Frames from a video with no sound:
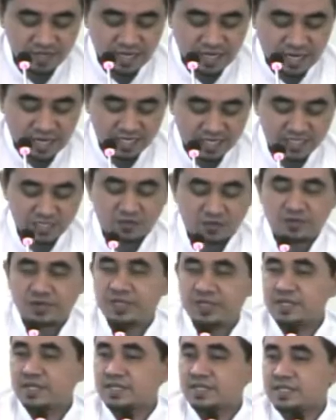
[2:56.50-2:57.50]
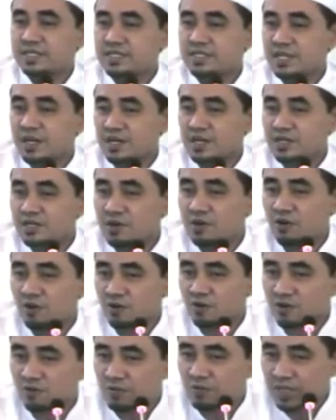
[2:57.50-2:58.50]
atau dia tidak
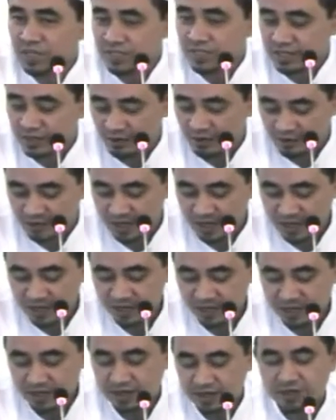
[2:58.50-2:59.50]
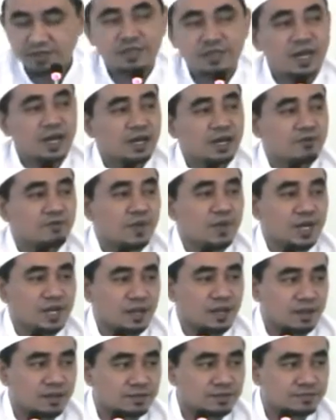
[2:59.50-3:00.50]
dihormati orang, dia akan marah.